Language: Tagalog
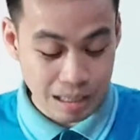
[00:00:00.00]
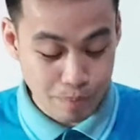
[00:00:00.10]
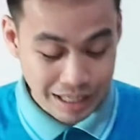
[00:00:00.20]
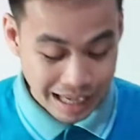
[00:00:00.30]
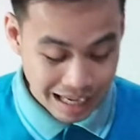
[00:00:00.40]
sa
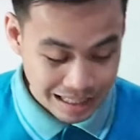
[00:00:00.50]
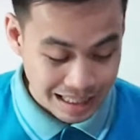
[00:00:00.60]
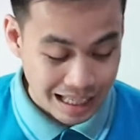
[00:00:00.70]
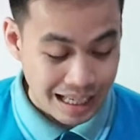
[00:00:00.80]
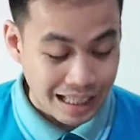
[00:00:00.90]

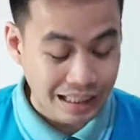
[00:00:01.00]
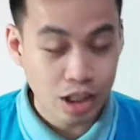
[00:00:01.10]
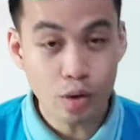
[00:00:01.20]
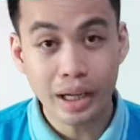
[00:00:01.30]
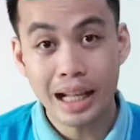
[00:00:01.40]
bigas,
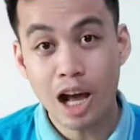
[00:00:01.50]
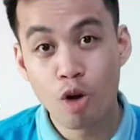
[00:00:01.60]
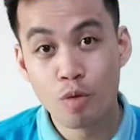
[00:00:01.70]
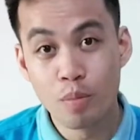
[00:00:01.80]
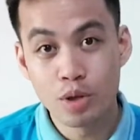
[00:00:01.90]
hindi nyo kailangang
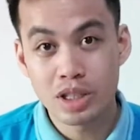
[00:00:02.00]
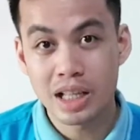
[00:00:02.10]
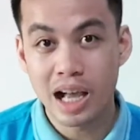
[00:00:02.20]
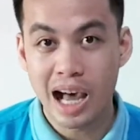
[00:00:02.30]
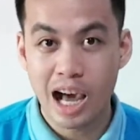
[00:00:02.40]
umubos
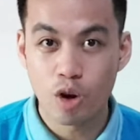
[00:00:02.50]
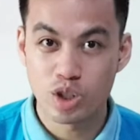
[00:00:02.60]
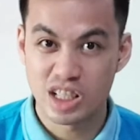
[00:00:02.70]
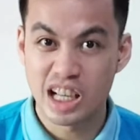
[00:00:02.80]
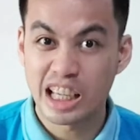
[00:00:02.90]
ng
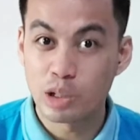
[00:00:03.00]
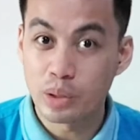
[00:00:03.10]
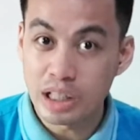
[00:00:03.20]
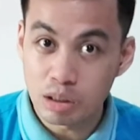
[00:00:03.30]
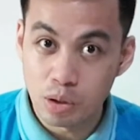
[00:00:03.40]
halos isang
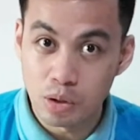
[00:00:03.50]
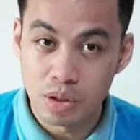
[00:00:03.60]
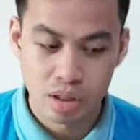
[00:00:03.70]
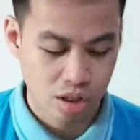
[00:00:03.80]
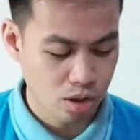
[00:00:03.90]
kilo rito.
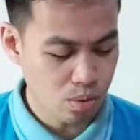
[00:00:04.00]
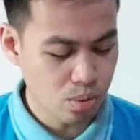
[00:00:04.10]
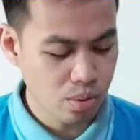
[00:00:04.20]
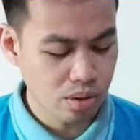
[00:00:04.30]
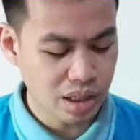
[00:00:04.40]

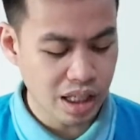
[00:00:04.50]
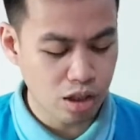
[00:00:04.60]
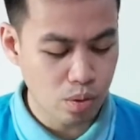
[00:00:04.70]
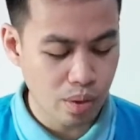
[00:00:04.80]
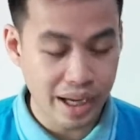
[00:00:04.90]
Yung
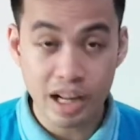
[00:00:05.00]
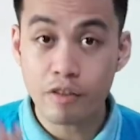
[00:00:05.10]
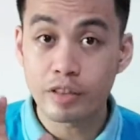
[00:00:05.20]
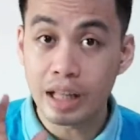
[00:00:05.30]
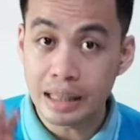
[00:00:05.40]
tingin yung
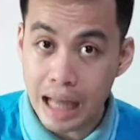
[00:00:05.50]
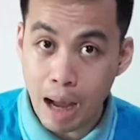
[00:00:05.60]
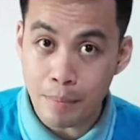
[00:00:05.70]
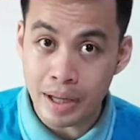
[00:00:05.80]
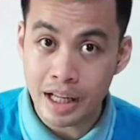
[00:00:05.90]
enough na
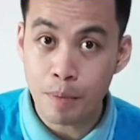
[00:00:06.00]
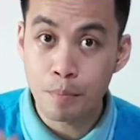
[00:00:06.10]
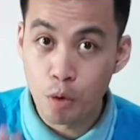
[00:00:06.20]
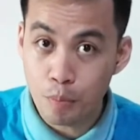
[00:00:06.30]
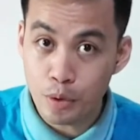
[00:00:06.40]
dami na
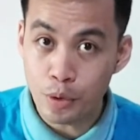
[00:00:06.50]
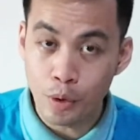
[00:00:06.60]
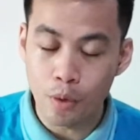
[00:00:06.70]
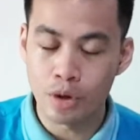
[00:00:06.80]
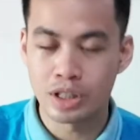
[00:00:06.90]

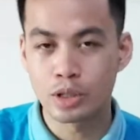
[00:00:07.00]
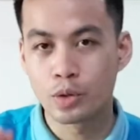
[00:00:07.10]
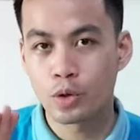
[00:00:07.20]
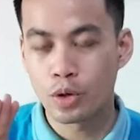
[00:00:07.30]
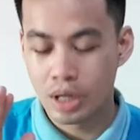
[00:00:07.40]
pupuno or
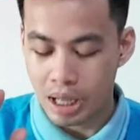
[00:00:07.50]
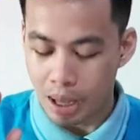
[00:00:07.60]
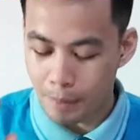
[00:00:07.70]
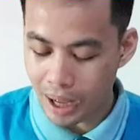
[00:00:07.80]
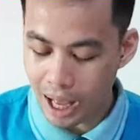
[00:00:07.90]
siguro
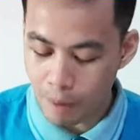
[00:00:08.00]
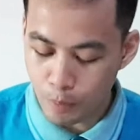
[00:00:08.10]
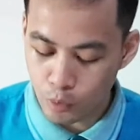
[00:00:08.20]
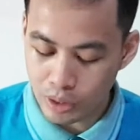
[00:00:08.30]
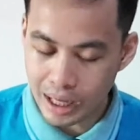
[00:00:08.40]

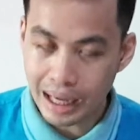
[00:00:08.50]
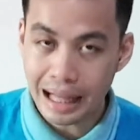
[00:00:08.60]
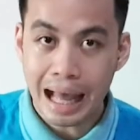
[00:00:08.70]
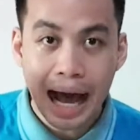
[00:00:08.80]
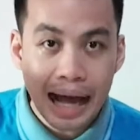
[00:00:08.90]
makakapuno ng
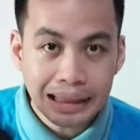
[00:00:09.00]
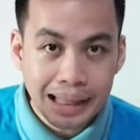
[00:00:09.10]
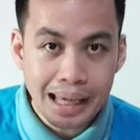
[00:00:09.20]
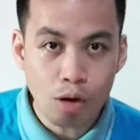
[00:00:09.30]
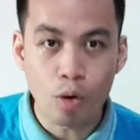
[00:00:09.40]

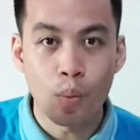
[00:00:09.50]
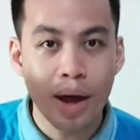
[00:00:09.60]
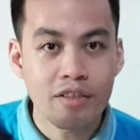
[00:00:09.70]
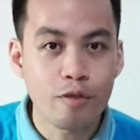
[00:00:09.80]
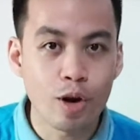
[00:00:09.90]
kalahati or
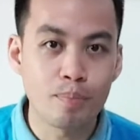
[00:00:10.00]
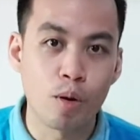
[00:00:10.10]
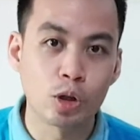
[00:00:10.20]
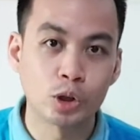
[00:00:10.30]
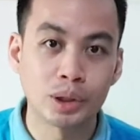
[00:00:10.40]
one-fourth
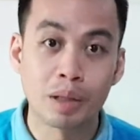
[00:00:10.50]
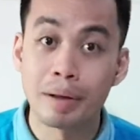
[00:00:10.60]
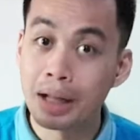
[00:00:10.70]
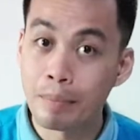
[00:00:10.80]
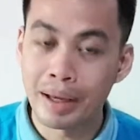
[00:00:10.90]
portion
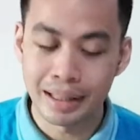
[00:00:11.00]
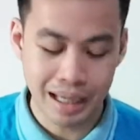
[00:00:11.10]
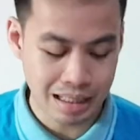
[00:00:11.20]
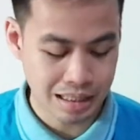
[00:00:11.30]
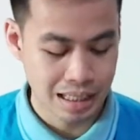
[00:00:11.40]
naman ng
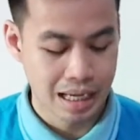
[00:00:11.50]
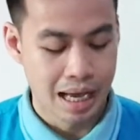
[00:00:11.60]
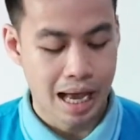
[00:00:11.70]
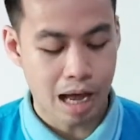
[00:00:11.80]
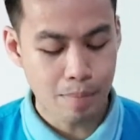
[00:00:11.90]
medyas.
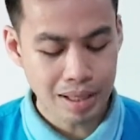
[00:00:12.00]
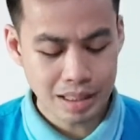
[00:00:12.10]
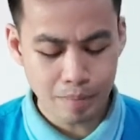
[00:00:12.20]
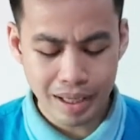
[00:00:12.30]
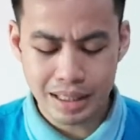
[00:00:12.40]
Habang
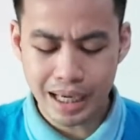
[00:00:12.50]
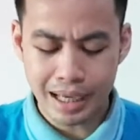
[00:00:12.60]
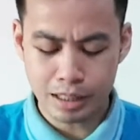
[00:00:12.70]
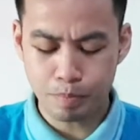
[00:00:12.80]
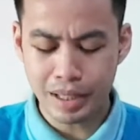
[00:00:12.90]
sa
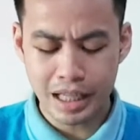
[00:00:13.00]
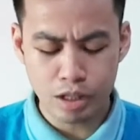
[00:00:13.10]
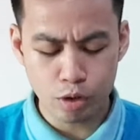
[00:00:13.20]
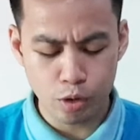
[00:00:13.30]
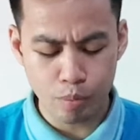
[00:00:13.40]
medyas,
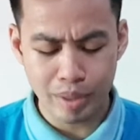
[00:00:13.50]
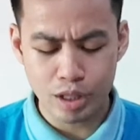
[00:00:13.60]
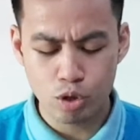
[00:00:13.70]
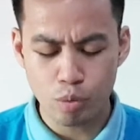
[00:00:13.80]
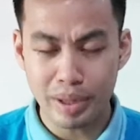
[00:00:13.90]
piliin nyo yung
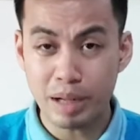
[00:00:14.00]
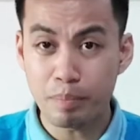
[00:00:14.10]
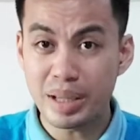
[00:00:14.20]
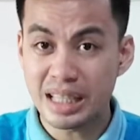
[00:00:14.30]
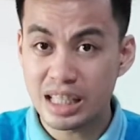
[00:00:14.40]
medyo
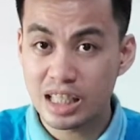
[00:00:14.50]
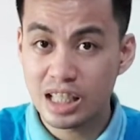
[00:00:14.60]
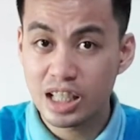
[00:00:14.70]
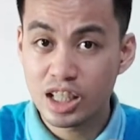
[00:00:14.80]
manipis